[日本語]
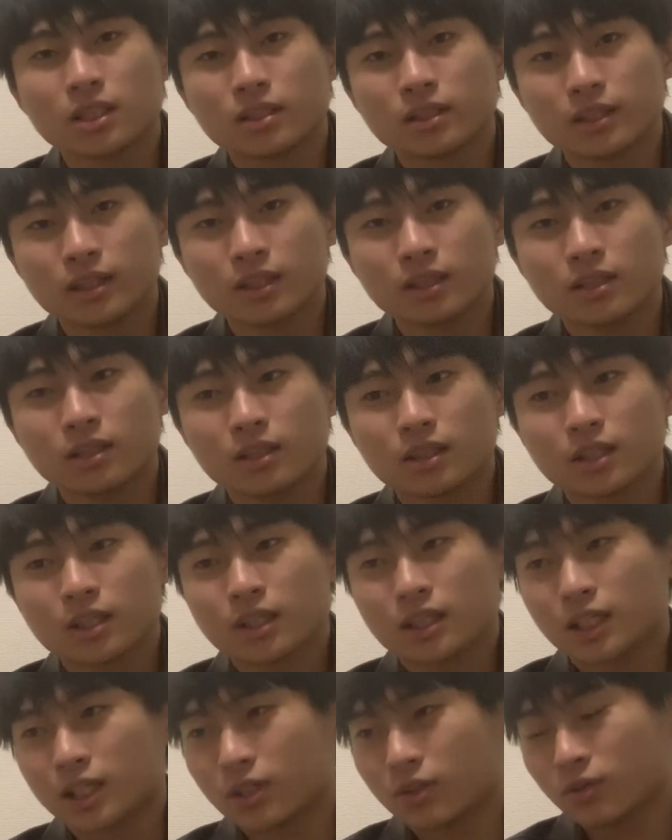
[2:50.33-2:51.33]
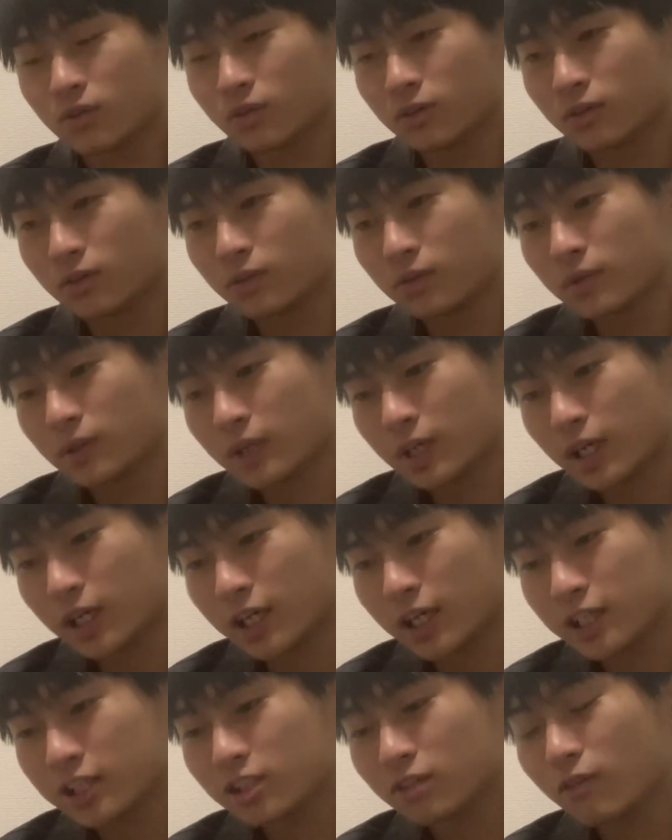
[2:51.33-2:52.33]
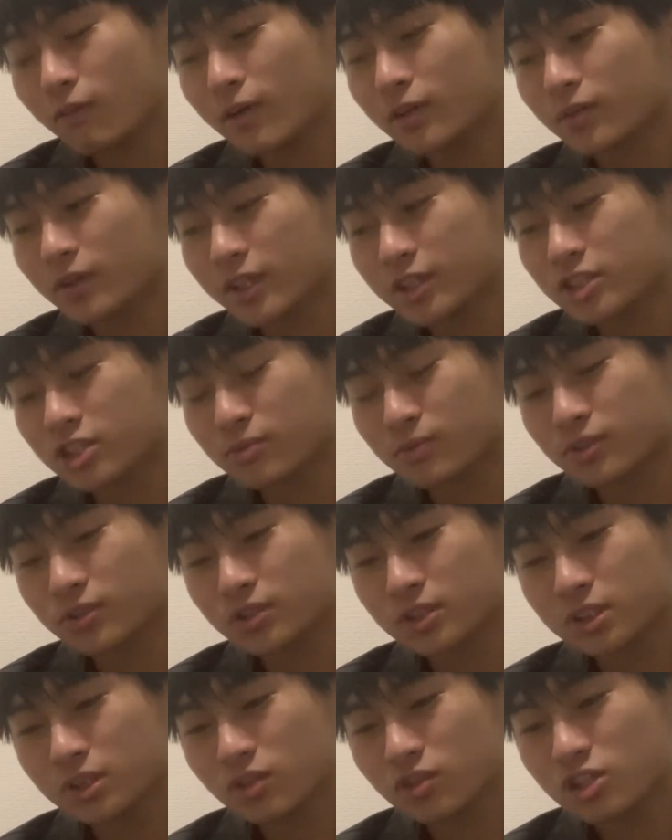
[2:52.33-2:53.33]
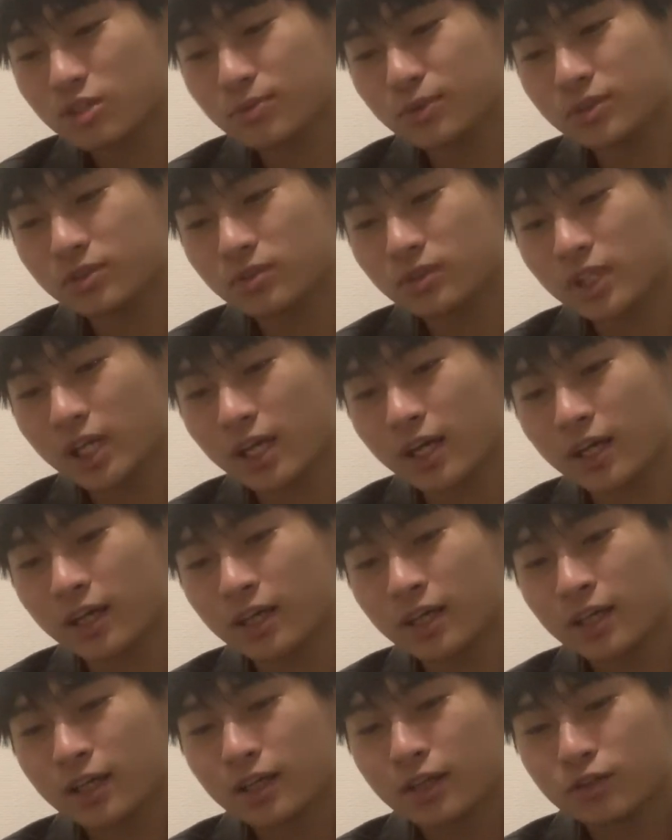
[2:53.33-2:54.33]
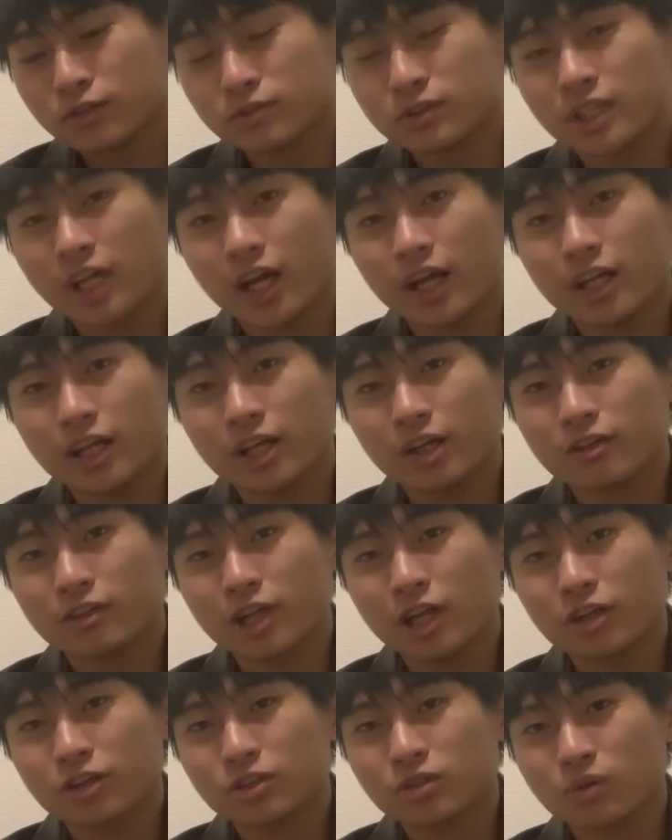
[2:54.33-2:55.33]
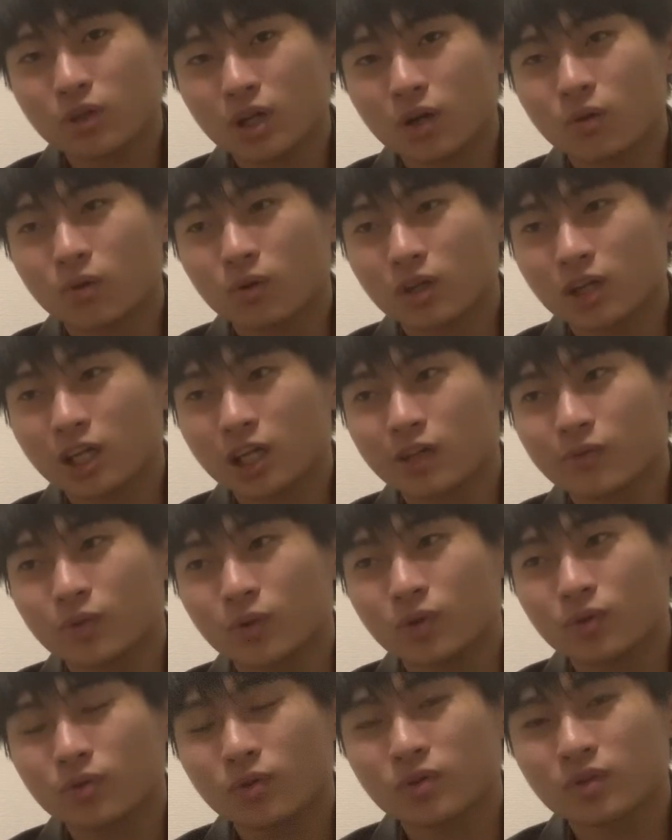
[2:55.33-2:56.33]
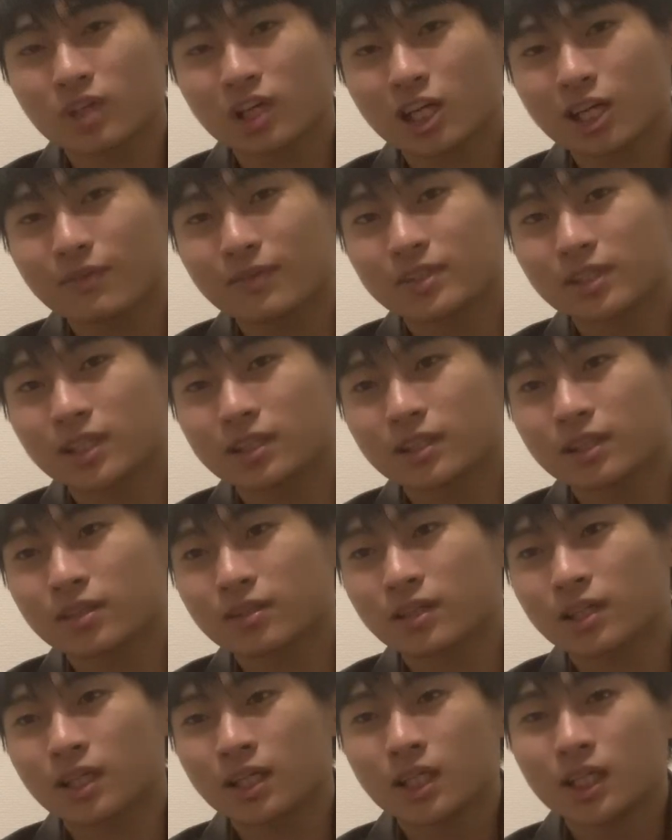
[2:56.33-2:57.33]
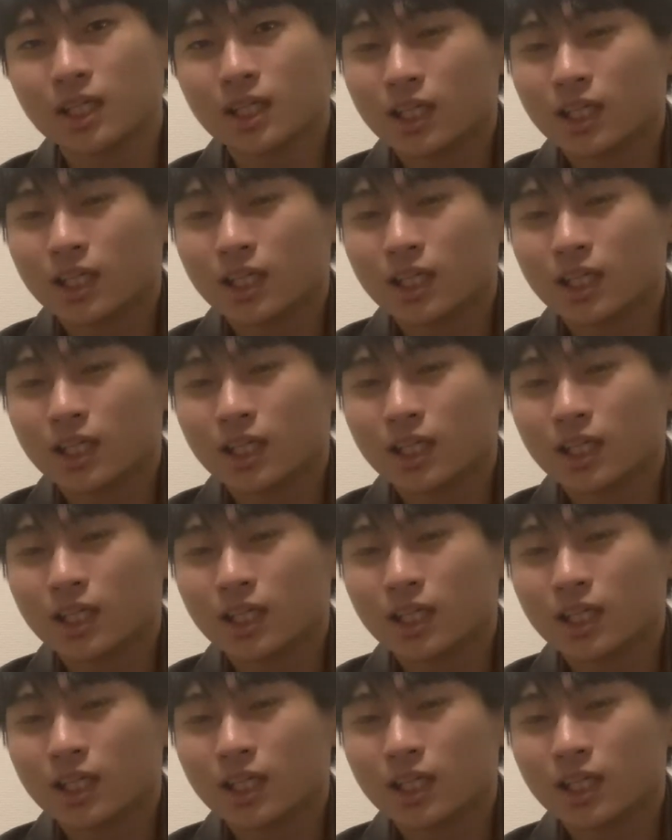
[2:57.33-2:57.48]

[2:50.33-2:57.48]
ね。あのありのままのね、自分、素の自分をね、受け入れてくれる人がこれからも本当の仲間になっていくから。